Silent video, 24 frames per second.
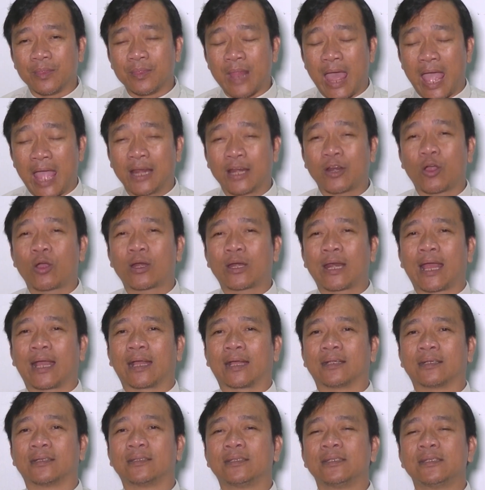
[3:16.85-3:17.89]
để nói
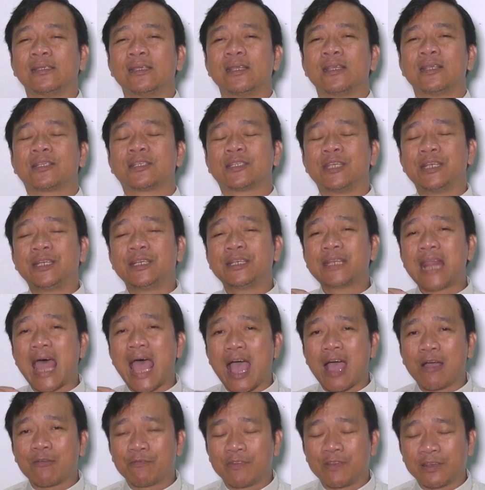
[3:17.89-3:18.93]
rằng chính
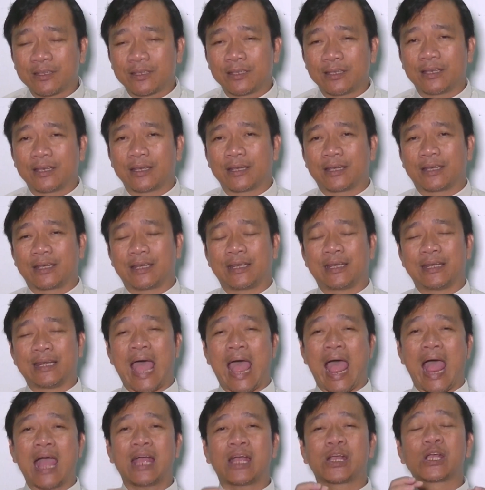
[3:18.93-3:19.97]
David
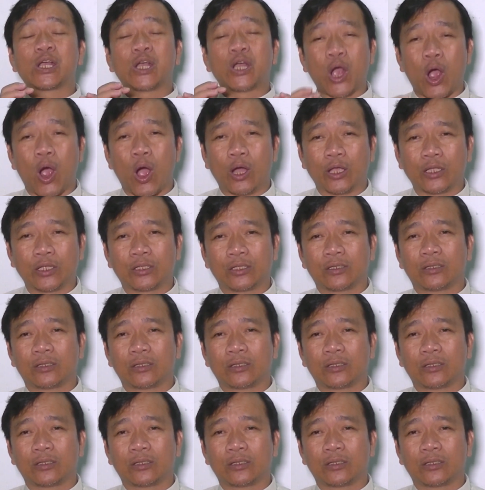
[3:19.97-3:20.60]
đã gọi